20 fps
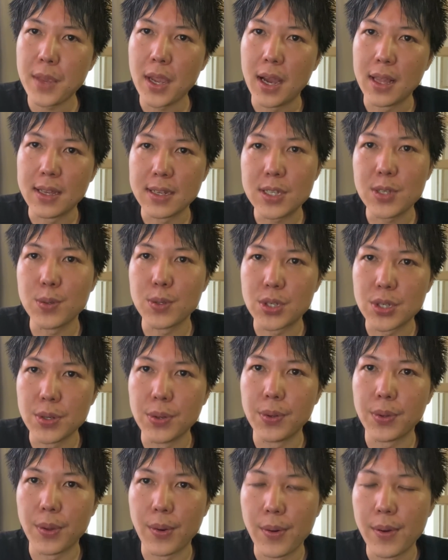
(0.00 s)
話をし
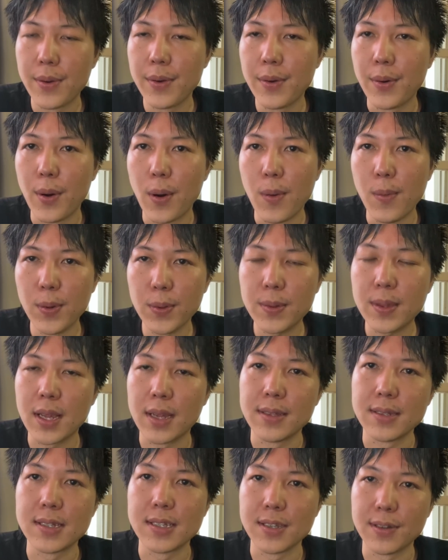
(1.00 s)
ようと思っ
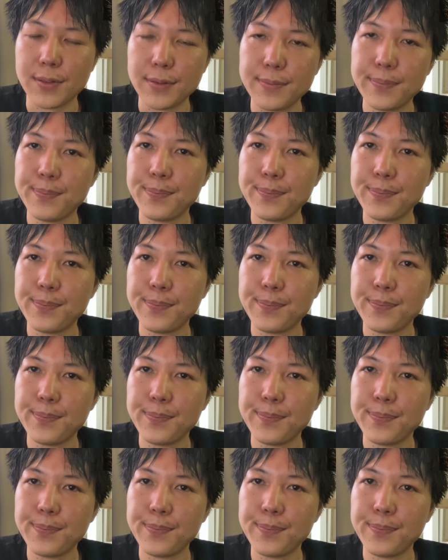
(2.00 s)
たんですよ。